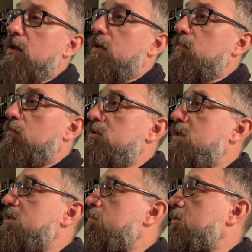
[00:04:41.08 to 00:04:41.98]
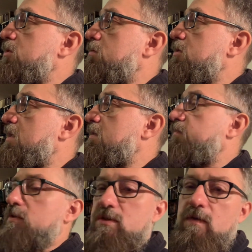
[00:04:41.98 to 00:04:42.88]
bo myślę sobie, że to żadna
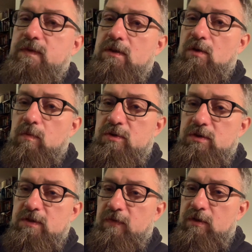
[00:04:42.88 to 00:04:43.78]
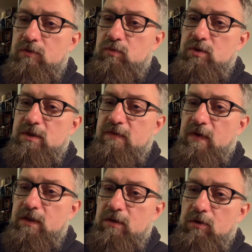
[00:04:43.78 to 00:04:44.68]
filozofia dorobić do swojego
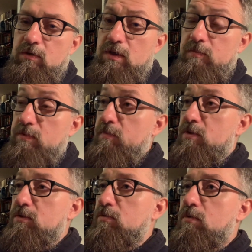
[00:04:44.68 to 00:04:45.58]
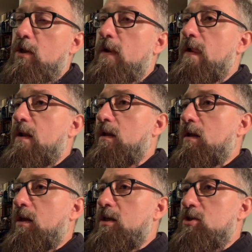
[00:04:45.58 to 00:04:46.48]
tchórzostwa ideologię. Po prostu
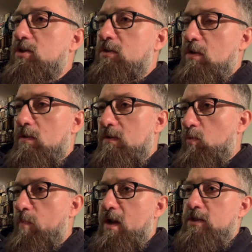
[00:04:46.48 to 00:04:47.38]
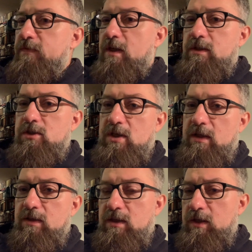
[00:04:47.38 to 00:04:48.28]
e, i jeszcze to ubrać w takie
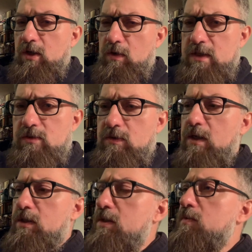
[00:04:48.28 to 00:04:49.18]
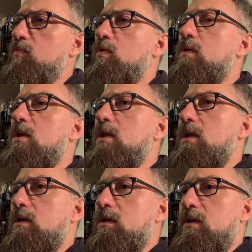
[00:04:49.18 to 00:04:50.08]
szaty takiego racjonalizmu.
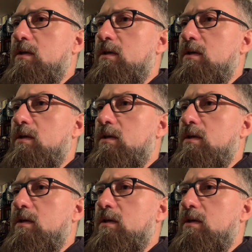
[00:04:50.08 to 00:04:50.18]
E,